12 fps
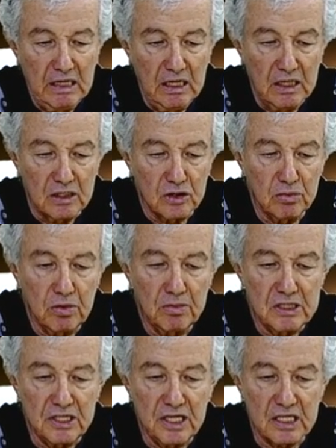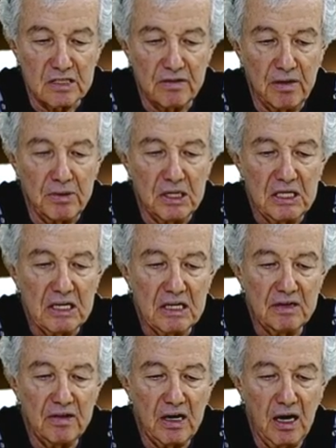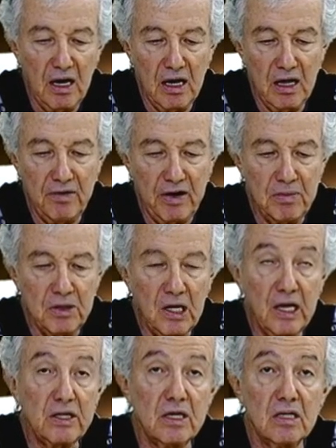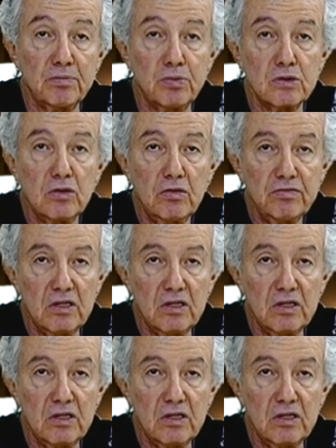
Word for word: Чтобы мы сейчас с вами не говорили о времени летних отпусков,